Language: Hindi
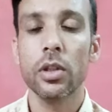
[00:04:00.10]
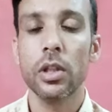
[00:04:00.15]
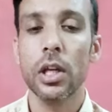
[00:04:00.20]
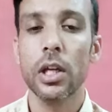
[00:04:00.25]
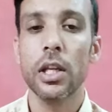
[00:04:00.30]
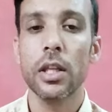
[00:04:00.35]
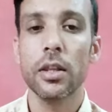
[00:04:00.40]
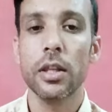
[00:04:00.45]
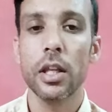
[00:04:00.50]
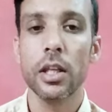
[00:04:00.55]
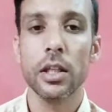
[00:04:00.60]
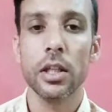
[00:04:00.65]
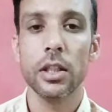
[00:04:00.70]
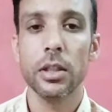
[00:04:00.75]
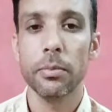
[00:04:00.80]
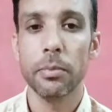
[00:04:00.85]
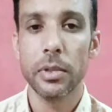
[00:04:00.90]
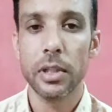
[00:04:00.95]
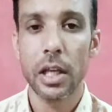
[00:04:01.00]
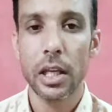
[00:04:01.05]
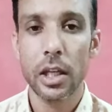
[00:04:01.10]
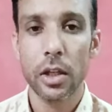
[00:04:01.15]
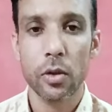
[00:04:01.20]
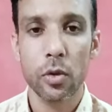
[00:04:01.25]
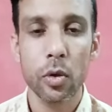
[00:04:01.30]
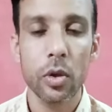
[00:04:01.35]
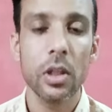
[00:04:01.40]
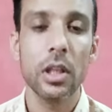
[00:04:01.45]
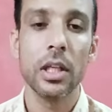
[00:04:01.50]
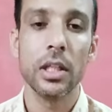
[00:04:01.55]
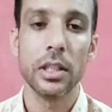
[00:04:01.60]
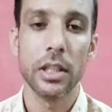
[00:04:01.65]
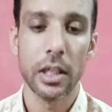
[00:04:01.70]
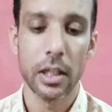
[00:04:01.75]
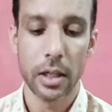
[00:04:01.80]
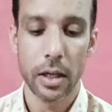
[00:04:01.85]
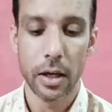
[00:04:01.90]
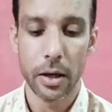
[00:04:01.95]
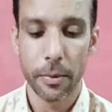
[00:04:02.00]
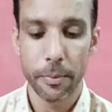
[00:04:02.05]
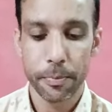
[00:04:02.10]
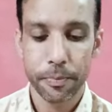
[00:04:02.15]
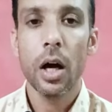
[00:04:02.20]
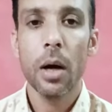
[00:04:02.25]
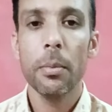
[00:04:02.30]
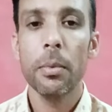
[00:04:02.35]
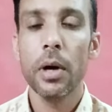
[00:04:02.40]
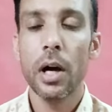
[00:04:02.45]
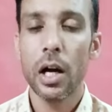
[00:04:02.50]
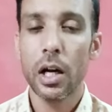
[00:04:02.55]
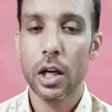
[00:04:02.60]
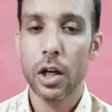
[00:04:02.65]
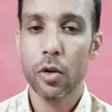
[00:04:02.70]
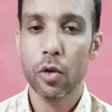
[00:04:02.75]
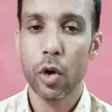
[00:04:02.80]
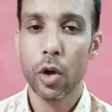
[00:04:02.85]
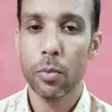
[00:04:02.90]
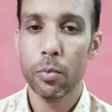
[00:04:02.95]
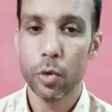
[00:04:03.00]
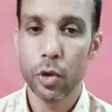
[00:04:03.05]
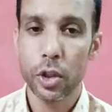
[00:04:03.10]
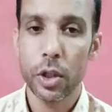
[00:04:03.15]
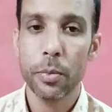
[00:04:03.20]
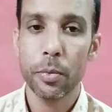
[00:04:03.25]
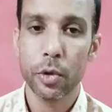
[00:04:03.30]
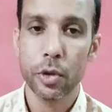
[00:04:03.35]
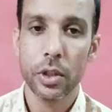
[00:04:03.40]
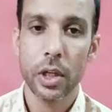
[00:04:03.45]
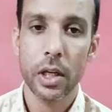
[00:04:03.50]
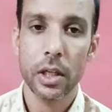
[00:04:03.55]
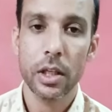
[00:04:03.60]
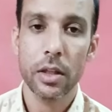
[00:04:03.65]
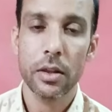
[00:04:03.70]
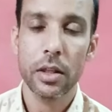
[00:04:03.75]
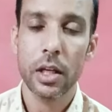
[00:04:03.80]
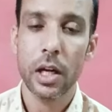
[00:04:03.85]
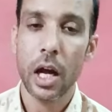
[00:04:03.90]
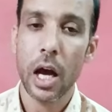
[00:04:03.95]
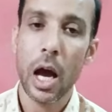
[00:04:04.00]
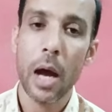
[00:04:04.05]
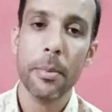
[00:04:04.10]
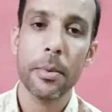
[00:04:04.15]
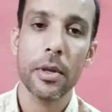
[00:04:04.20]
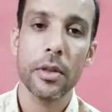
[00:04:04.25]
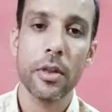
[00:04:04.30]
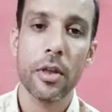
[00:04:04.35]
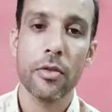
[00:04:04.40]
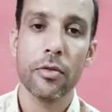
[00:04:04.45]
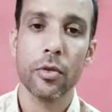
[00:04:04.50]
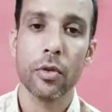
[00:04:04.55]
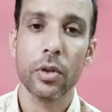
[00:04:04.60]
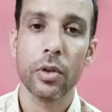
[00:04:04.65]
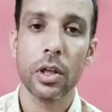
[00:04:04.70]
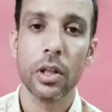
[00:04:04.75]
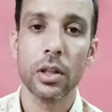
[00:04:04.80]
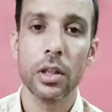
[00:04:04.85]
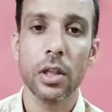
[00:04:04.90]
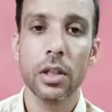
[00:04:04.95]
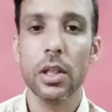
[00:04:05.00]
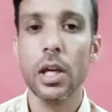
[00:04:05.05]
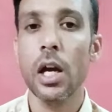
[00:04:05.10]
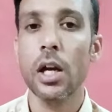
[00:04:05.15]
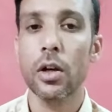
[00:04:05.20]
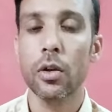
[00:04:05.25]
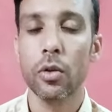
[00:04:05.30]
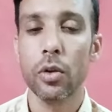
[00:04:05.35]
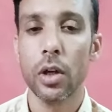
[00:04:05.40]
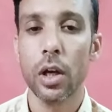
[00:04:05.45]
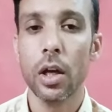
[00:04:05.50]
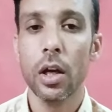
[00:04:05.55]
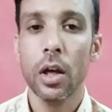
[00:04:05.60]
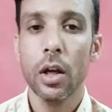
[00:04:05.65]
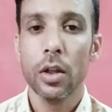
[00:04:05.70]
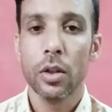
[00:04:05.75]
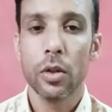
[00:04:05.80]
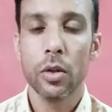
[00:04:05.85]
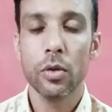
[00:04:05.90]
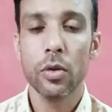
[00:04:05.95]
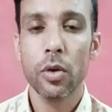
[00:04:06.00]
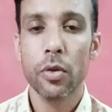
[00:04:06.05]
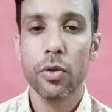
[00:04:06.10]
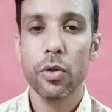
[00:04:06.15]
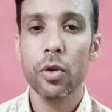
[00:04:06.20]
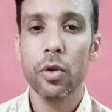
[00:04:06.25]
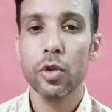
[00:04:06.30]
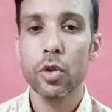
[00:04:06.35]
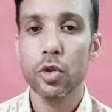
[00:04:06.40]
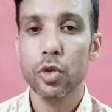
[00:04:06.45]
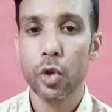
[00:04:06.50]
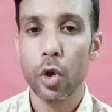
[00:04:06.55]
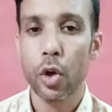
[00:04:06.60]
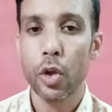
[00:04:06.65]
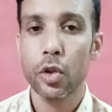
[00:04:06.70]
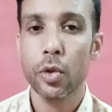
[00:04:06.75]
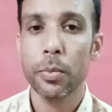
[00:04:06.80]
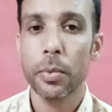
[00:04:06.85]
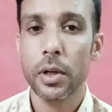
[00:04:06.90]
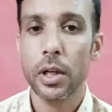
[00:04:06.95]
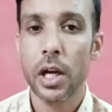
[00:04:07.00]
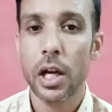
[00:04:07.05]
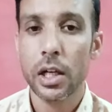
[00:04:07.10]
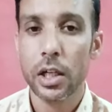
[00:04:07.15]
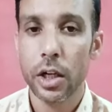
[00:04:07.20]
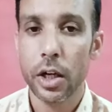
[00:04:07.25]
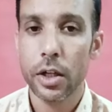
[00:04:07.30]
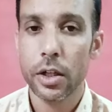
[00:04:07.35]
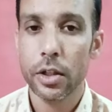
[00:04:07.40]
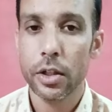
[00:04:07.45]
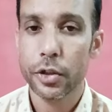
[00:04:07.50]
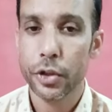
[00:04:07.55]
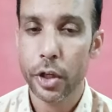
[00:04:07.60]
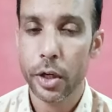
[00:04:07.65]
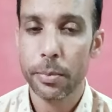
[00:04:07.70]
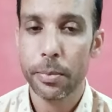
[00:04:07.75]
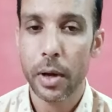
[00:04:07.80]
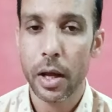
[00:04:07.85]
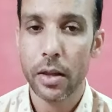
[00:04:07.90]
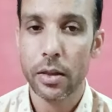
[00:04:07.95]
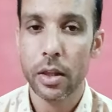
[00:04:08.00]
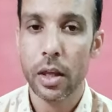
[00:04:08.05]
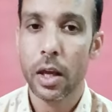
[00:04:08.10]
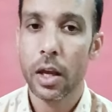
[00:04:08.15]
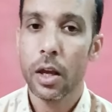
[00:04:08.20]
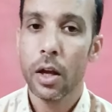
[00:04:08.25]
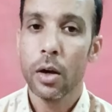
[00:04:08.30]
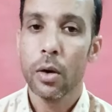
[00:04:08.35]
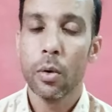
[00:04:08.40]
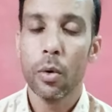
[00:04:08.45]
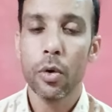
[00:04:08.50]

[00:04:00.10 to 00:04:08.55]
खुद के डिसीजन की जिम्मेदारी खुद लीजिएगा अब अगर कोई मुझे पूछे कि सर आप इस स्टॉक के अंदर क्या करोगे तो दोस्तों जो चौबीस रुपए का करंट शेयर प्राइस है